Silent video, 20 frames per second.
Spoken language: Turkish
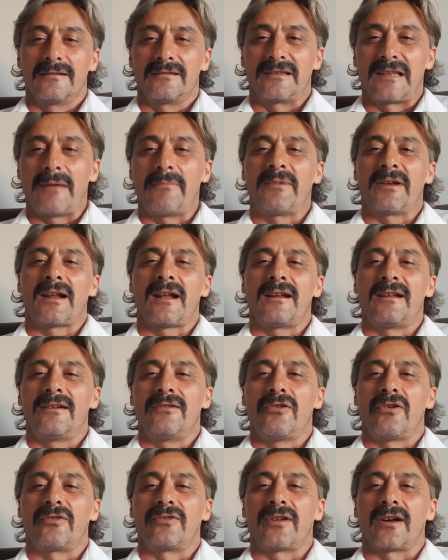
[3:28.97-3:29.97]
Demirel'i
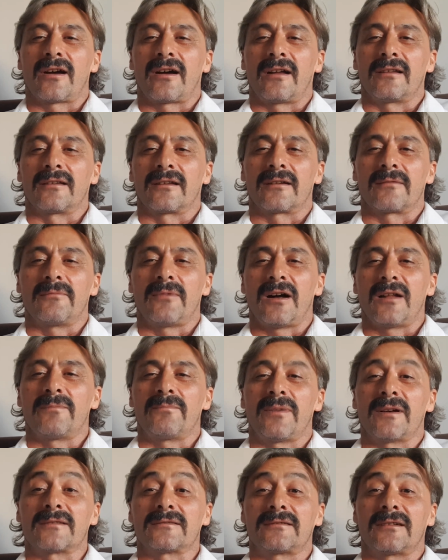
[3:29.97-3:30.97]
örnek alırım,
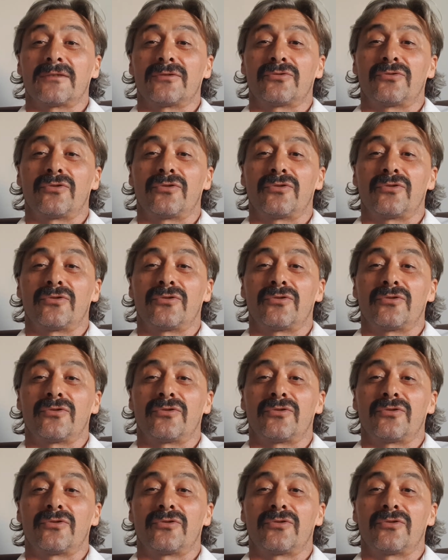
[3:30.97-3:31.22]
Alparslan